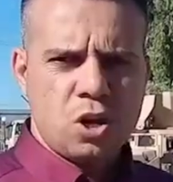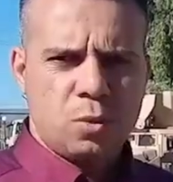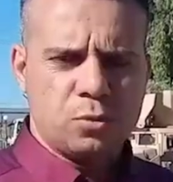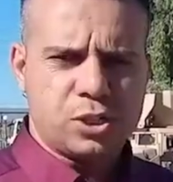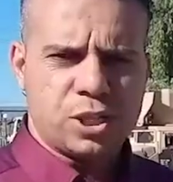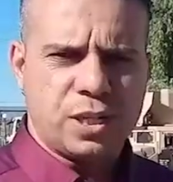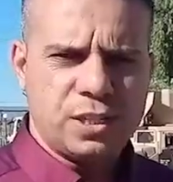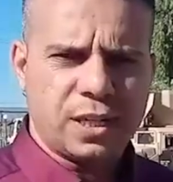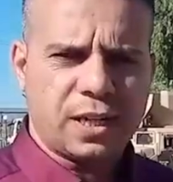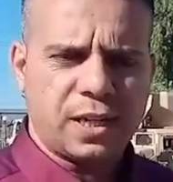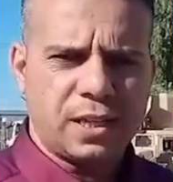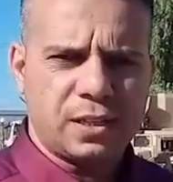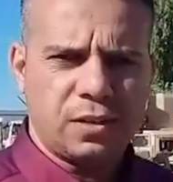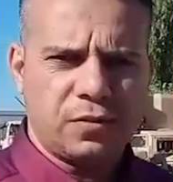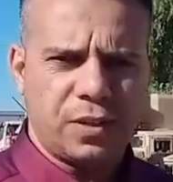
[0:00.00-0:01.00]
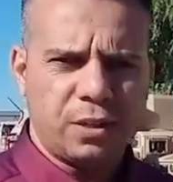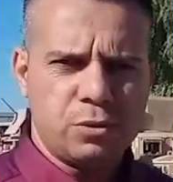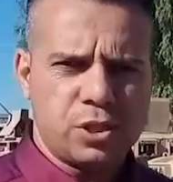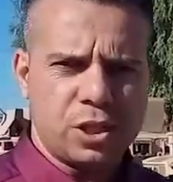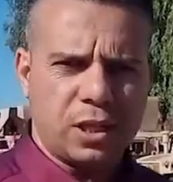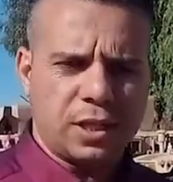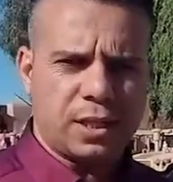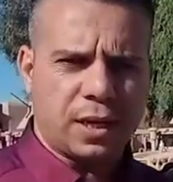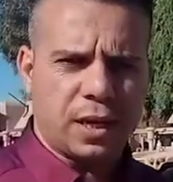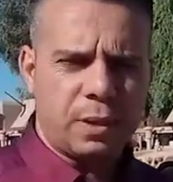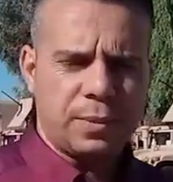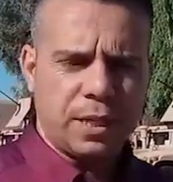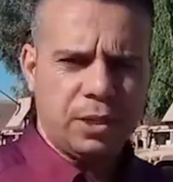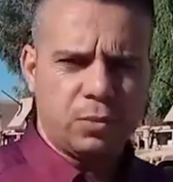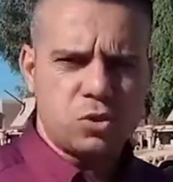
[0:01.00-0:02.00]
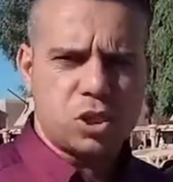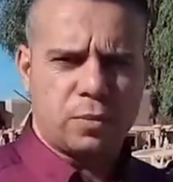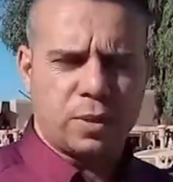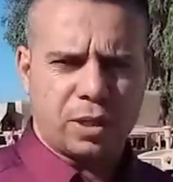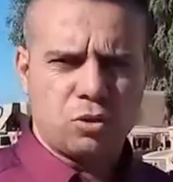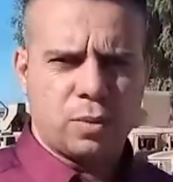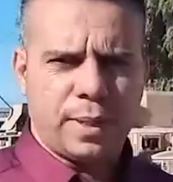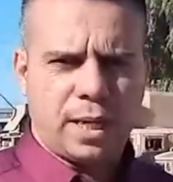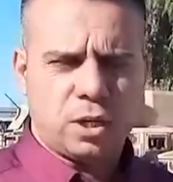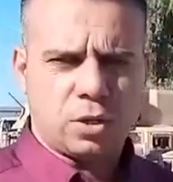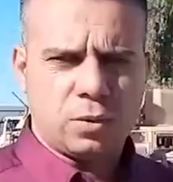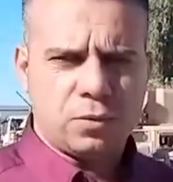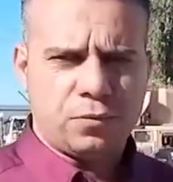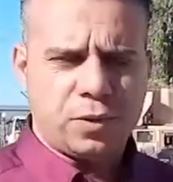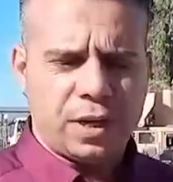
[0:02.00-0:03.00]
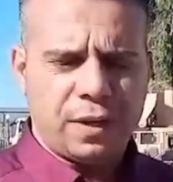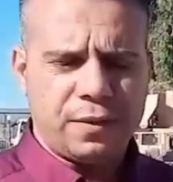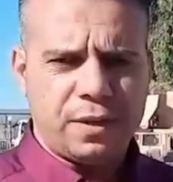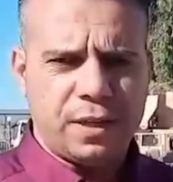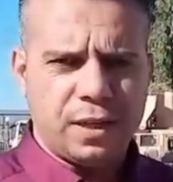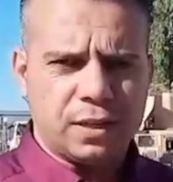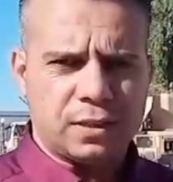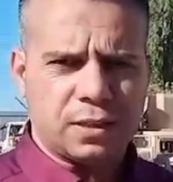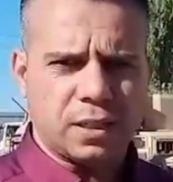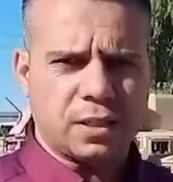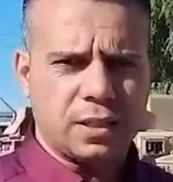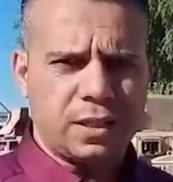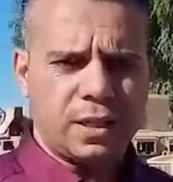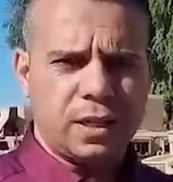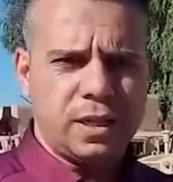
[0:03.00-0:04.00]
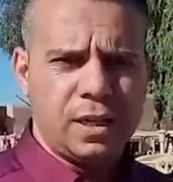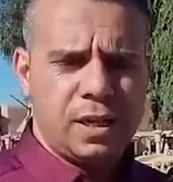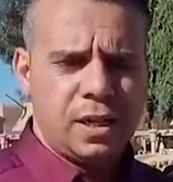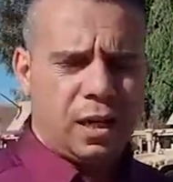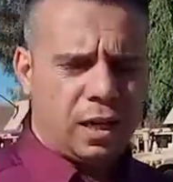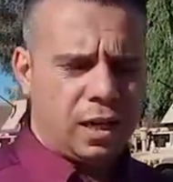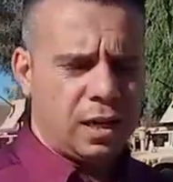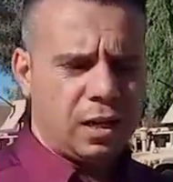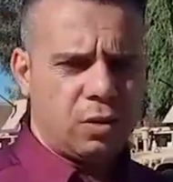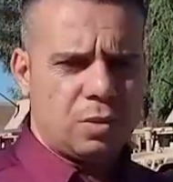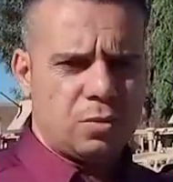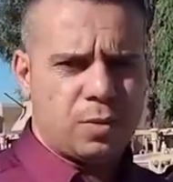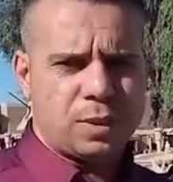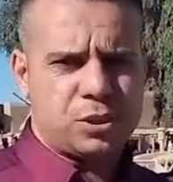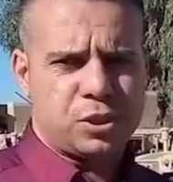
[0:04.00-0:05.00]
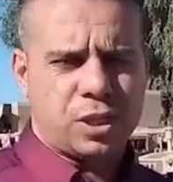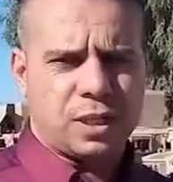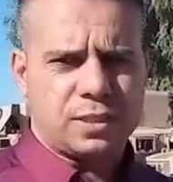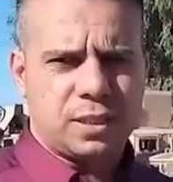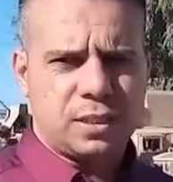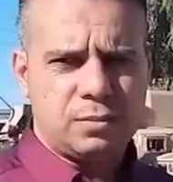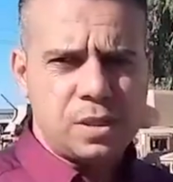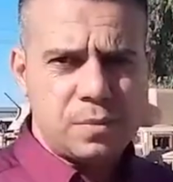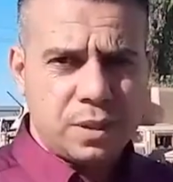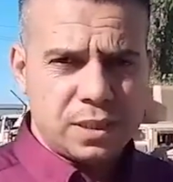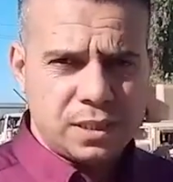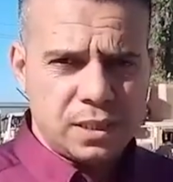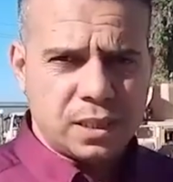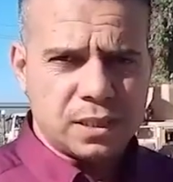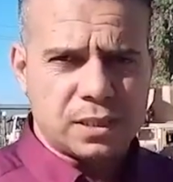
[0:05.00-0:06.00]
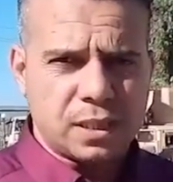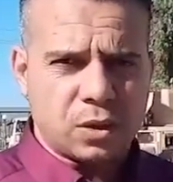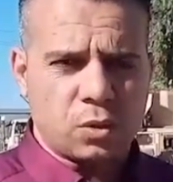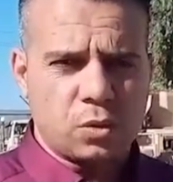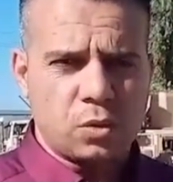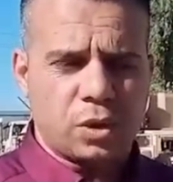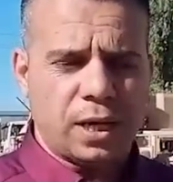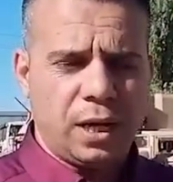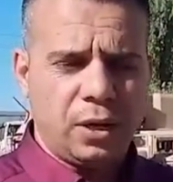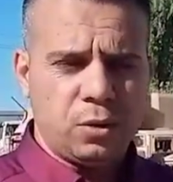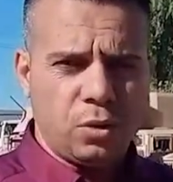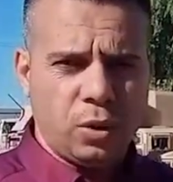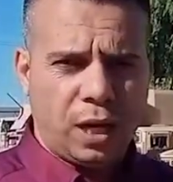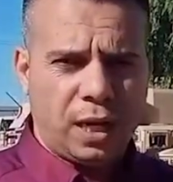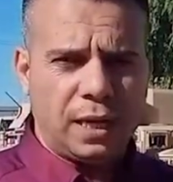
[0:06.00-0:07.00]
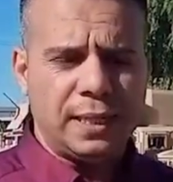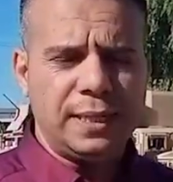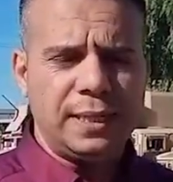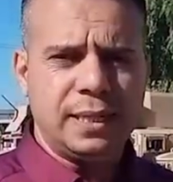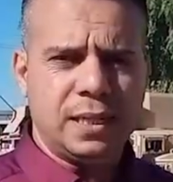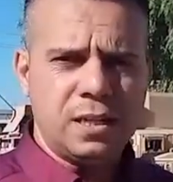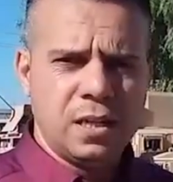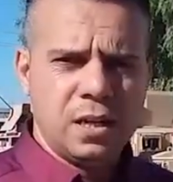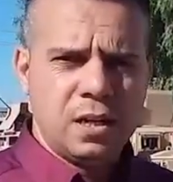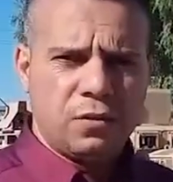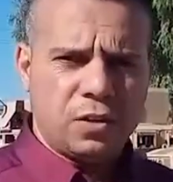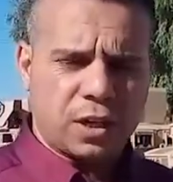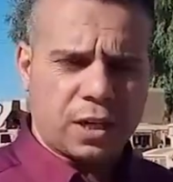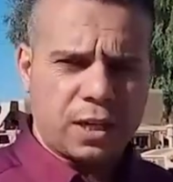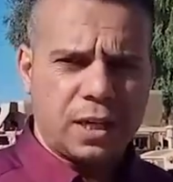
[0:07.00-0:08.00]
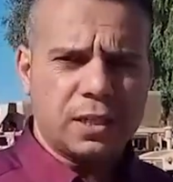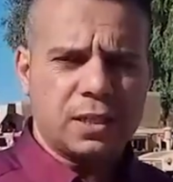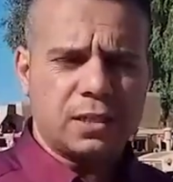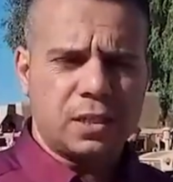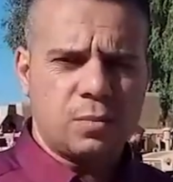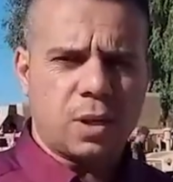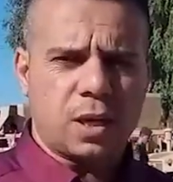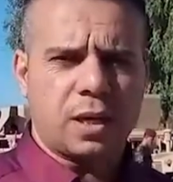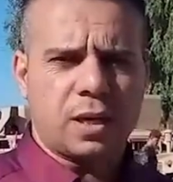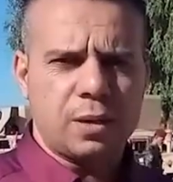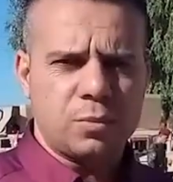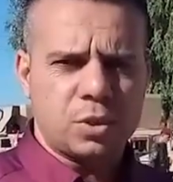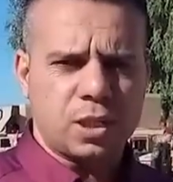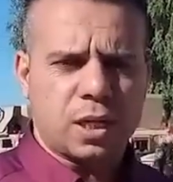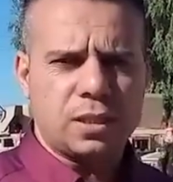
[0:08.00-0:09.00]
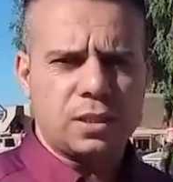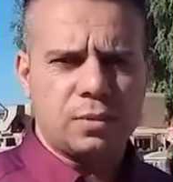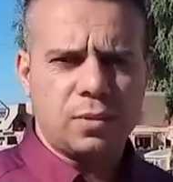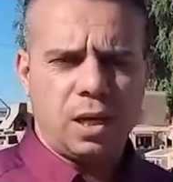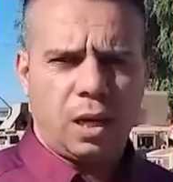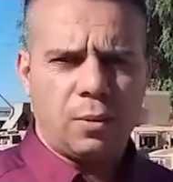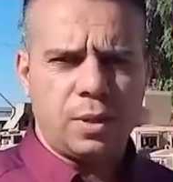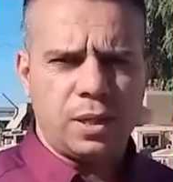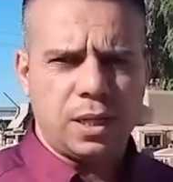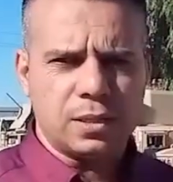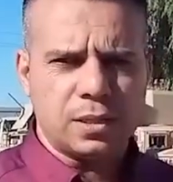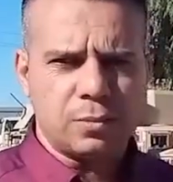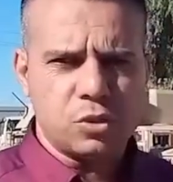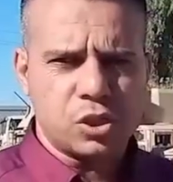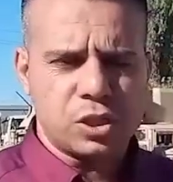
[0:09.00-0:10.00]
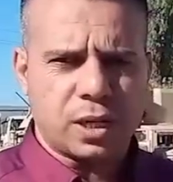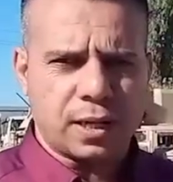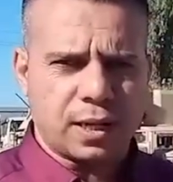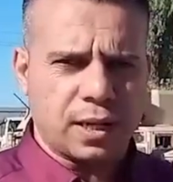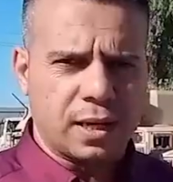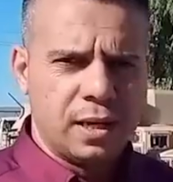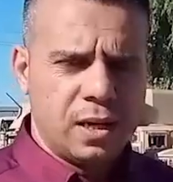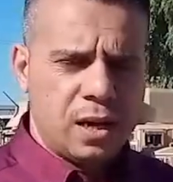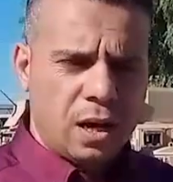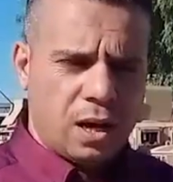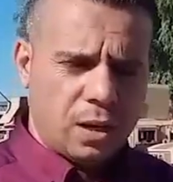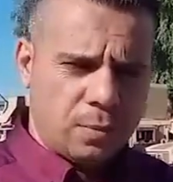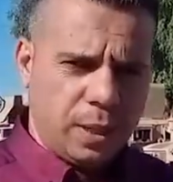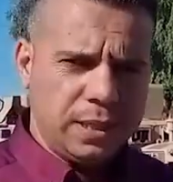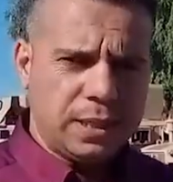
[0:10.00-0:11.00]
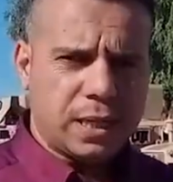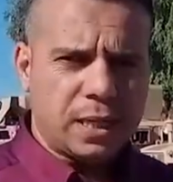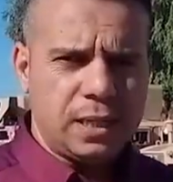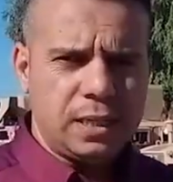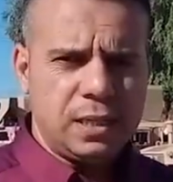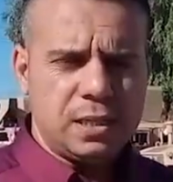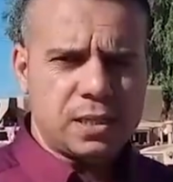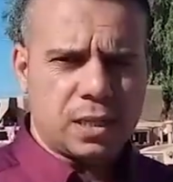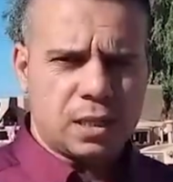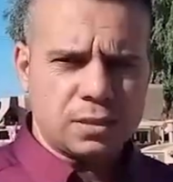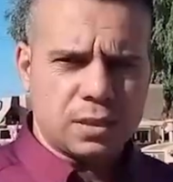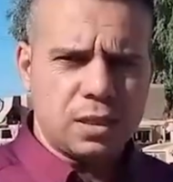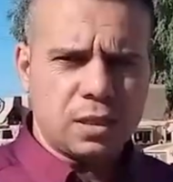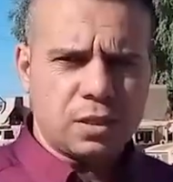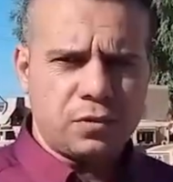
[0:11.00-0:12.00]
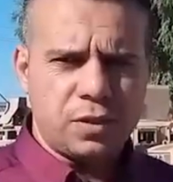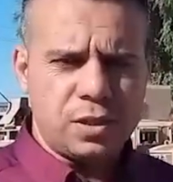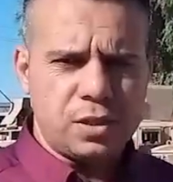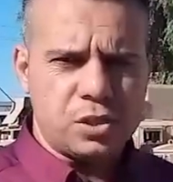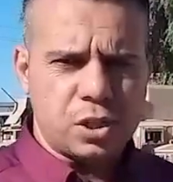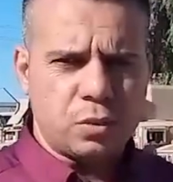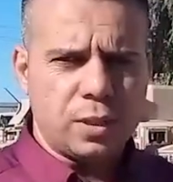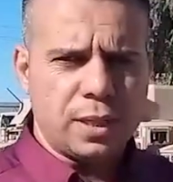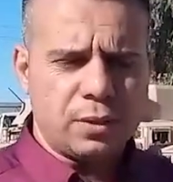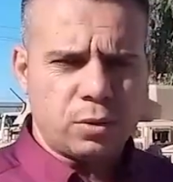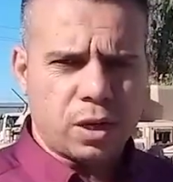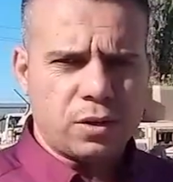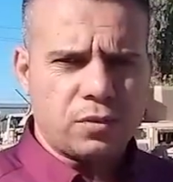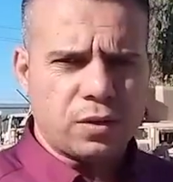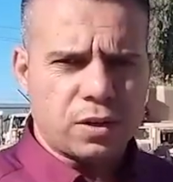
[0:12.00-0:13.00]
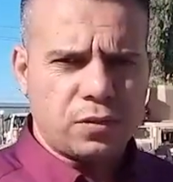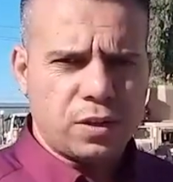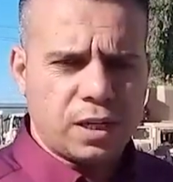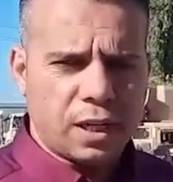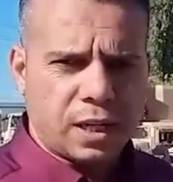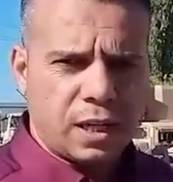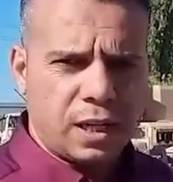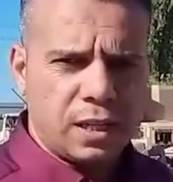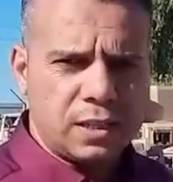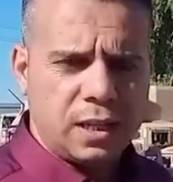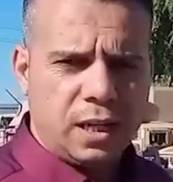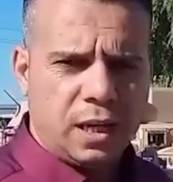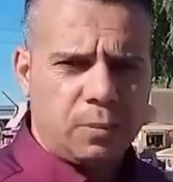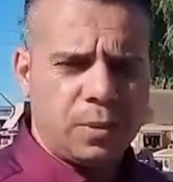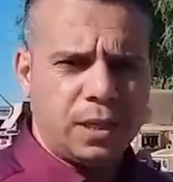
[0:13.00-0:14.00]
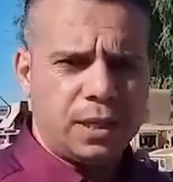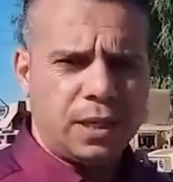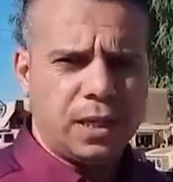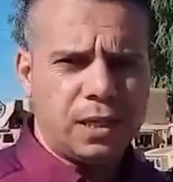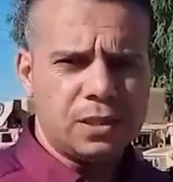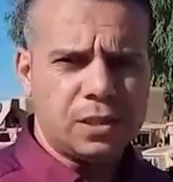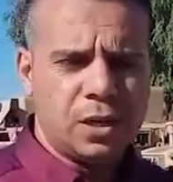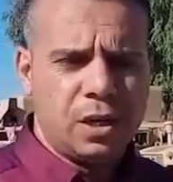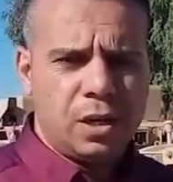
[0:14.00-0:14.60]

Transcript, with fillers: مشاهدي قناة الفلوجة الكرام نحن مستمرون معكم في هذه التغطية على الهواء مباشرة من مدينة كركوك نحن حاليا في قيادة المقر المتقدم للعمليات المشتركة آه، بعد قليل سننطلق في جولة نرافق فيها قائد العمليات